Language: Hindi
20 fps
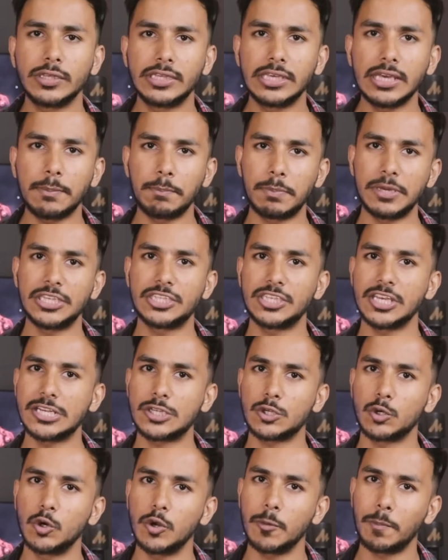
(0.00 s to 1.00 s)
को ये पीछे
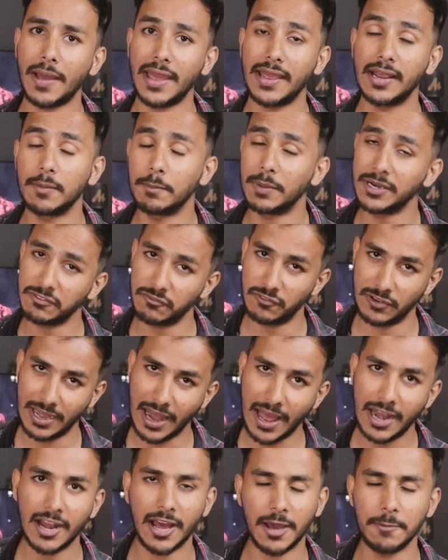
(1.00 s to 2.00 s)
छोड़ पाएगा बट
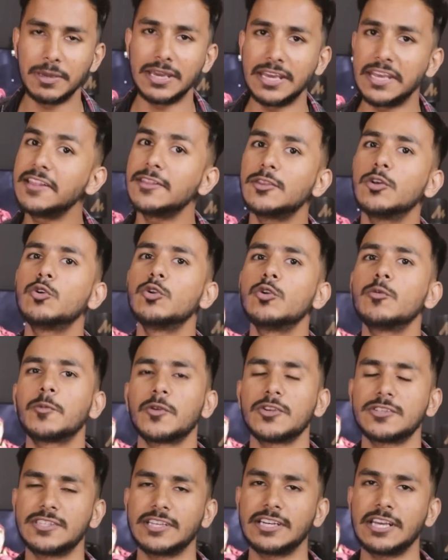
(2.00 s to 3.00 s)
फिलहाल अभी इन दोनों
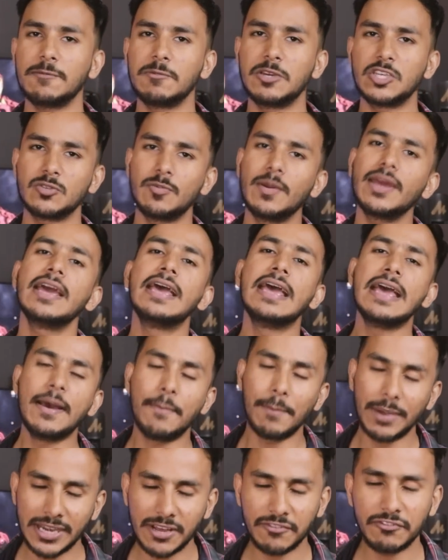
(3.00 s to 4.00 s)
प्रोसेसर के बीच में
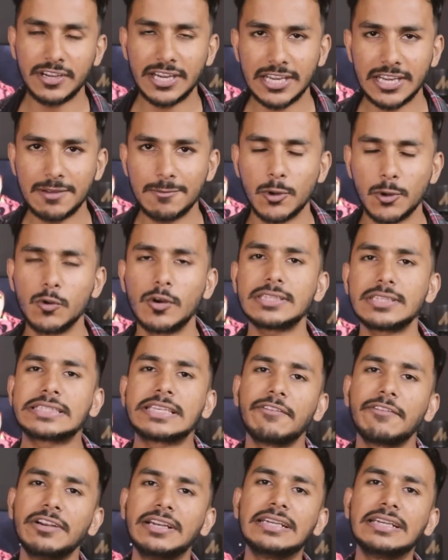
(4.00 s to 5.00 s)
मैं डेफिनेटली बोलूंगा
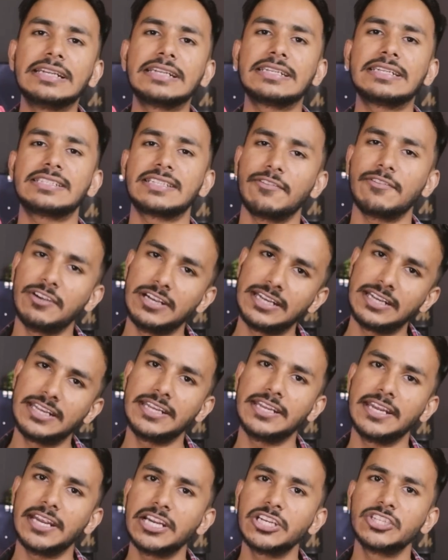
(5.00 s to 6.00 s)
सेवन
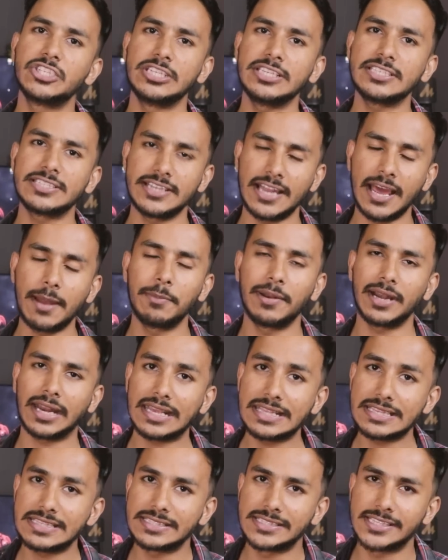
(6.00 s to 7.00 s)
सेवेंटी एट जी
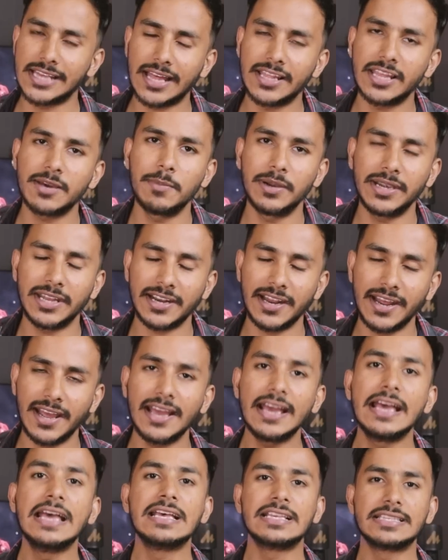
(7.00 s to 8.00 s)
स्नैपड्रैगन ज़्यादा बेटर
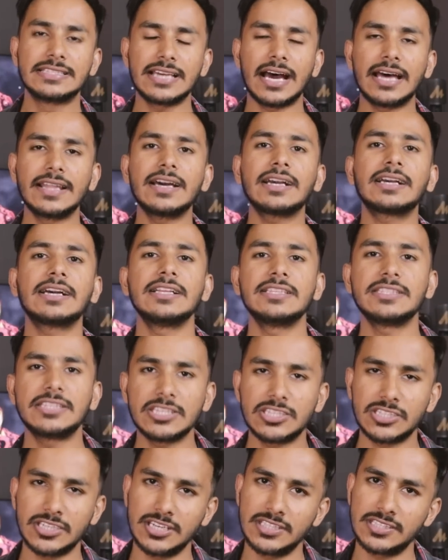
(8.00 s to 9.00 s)
है ज़्यादा
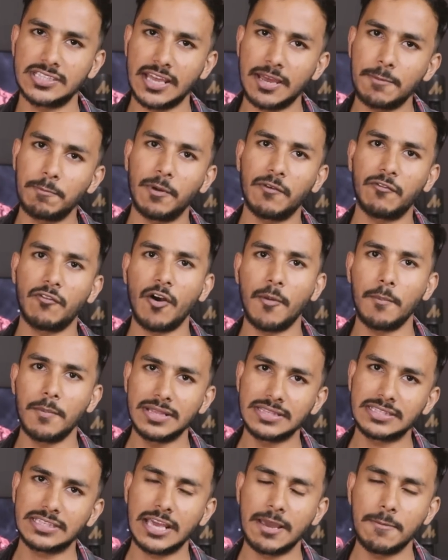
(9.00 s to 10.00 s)
कंसिस्टेंस है
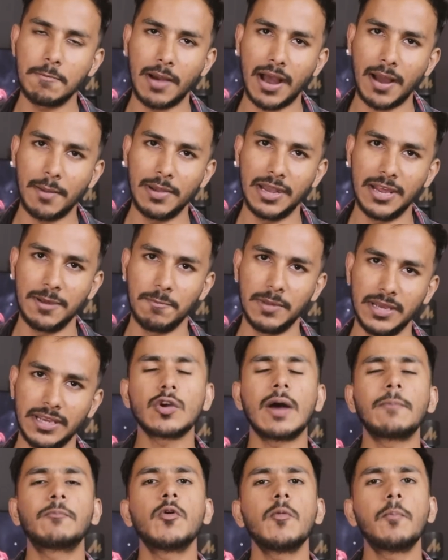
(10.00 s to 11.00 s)
परफॉर्मेंस के मामले में
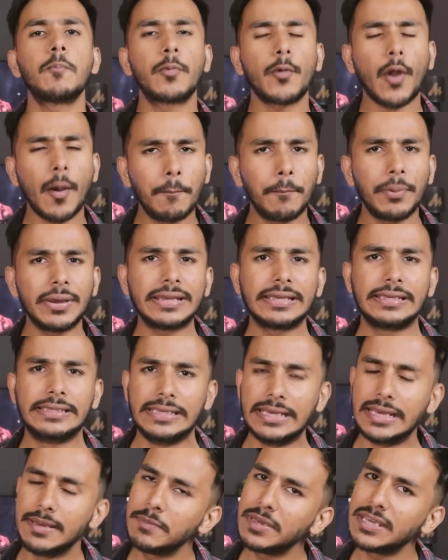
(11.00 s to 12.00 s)
सो so आपको प्रॉपर
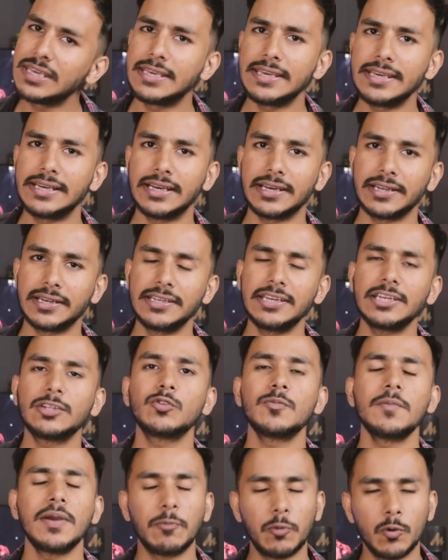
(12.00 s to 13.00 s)
गेमिंग ही करनी है
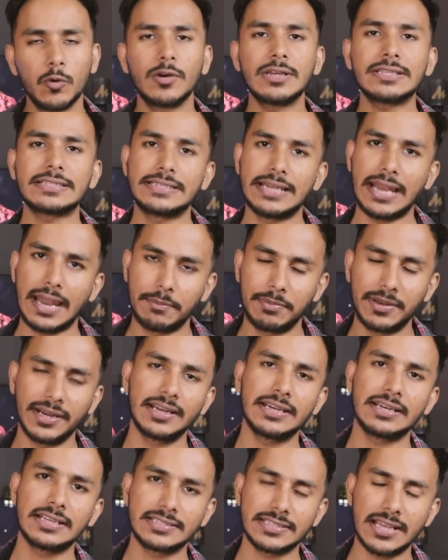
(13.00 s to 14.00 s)
तो मैं बोलूंगा
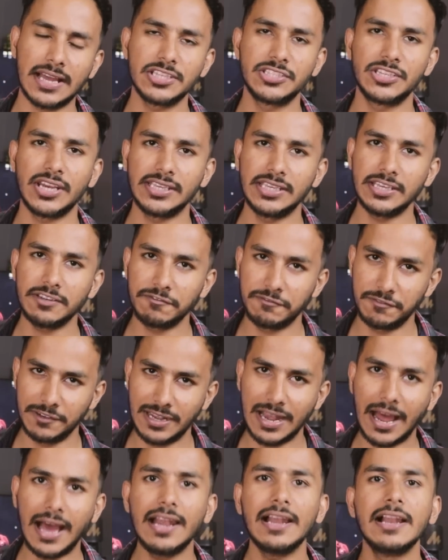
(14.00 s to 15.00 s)
स्नैपड्रैगन के साथ जाइए
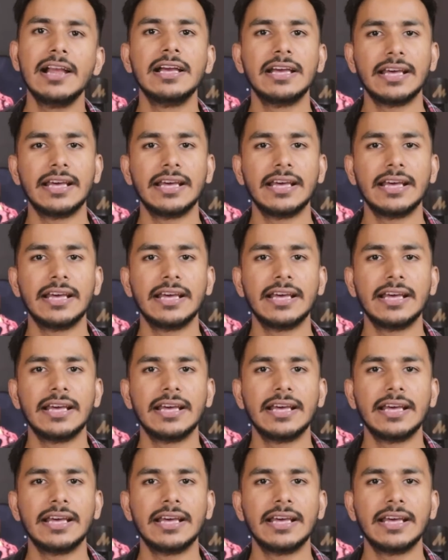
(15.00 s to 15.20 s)
फिलहाल